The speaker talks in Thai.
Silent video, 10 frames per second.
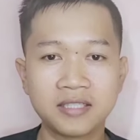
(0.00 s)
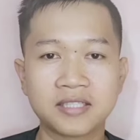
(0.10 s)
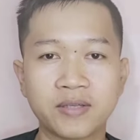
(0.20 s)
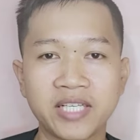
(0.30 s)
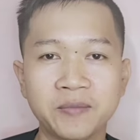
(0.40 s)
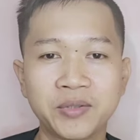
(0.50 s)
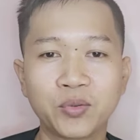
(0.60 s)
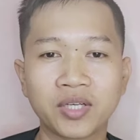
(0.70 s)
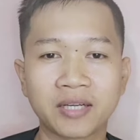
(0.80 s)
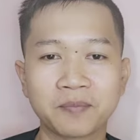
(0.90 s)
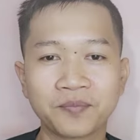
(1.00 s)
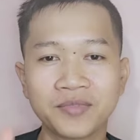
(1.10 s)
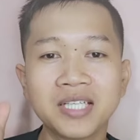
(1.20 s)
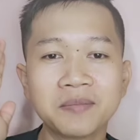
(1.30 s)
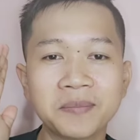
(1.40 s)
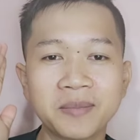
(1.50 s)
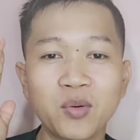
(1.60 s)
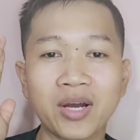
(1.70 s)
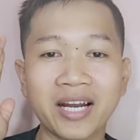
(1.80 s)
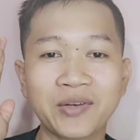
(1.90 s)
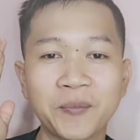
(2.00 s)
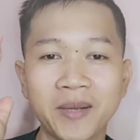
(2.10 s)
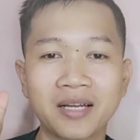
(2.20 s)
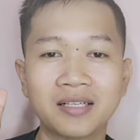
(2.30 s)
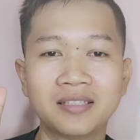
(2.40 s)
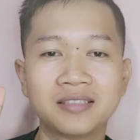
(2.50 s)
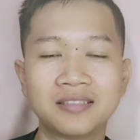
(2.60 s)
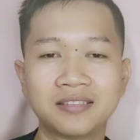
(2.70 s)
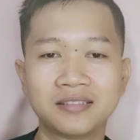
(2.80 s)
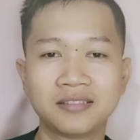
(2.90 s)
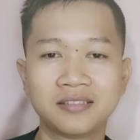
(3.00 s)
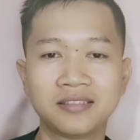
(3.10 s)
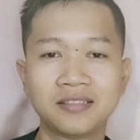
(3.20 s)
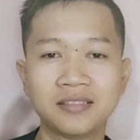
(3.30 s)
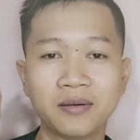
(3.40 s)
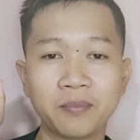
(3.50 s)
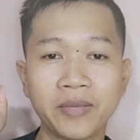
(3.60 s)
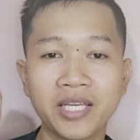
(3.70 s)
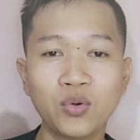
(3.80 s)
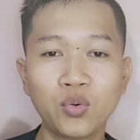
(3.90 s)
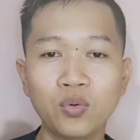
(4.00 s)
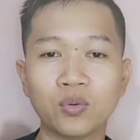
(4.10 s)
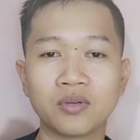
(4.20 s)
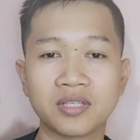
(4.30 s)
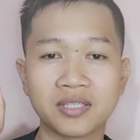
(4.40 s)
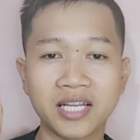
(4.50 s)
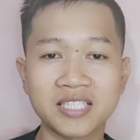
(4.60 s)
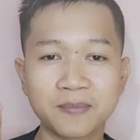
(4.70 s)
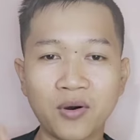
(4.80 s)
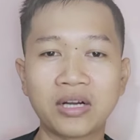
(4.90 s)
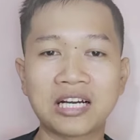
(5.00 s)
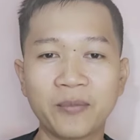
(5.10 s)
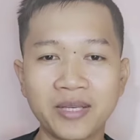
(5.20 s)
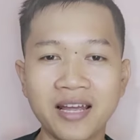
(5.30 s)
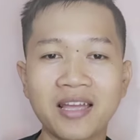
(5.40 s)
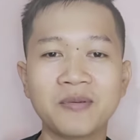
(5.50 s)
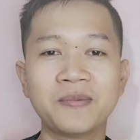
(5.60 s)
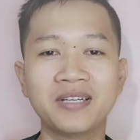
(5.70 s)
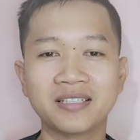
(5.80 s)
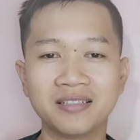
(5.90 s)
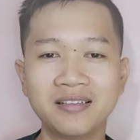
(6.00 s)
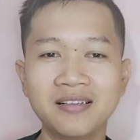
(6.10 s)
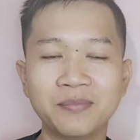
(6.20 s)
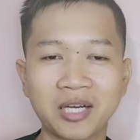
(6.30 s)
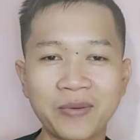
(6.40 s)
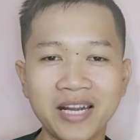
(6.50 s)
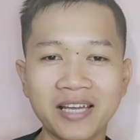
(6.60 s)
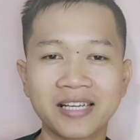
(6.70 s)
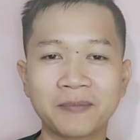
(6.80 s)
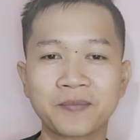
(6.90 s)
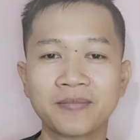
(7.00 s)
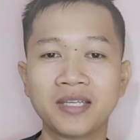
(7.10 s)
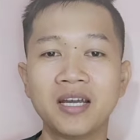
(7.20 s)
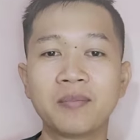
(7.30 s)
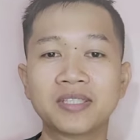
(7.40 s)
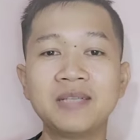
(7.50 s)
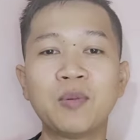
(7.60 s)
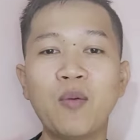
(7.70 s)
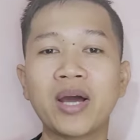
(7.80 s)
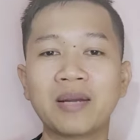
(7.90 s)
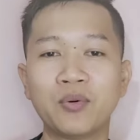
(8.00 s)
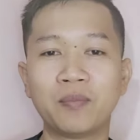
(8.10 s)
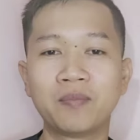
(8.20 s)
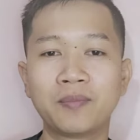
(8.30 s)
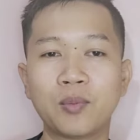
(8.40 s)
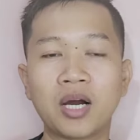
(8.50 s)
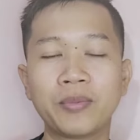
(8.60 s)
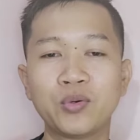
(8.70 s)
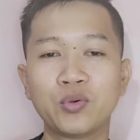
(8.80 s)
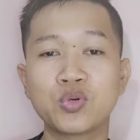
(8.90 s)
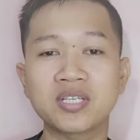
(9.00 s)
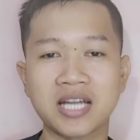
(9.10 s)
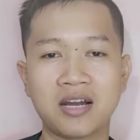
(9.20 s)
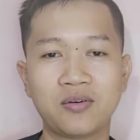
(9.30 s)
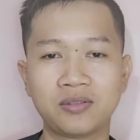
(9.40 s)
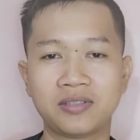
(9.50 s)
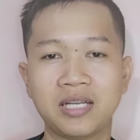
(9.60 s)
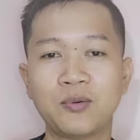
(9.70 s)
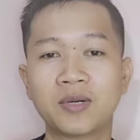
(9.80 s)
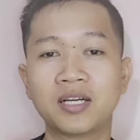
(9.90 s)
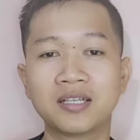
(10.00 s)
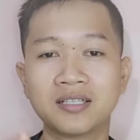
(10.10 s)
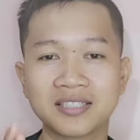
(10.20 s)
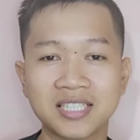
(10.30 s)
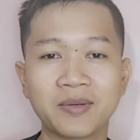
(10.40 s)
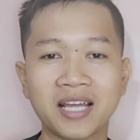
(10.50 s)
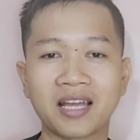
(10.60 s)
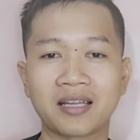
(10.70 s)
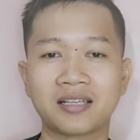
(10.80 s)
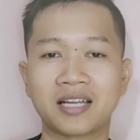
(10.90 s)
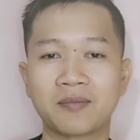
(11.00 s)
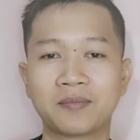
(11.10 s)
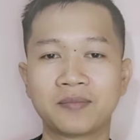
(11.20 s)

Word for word: สวัสดีเพื่อนทุกคนนะครับเพื่อนเมื่อวานใครโดนบ้าง เมนูแดชบอร์ดเข้าไม่ได้เพื่อนเออเข้าไม่ได้นะครับ ซึ่งผมเมื่อวานอ่ะผมผมเข้าไปดูช่วงเช้า แล้วผมก็เจอปัญหานะครับ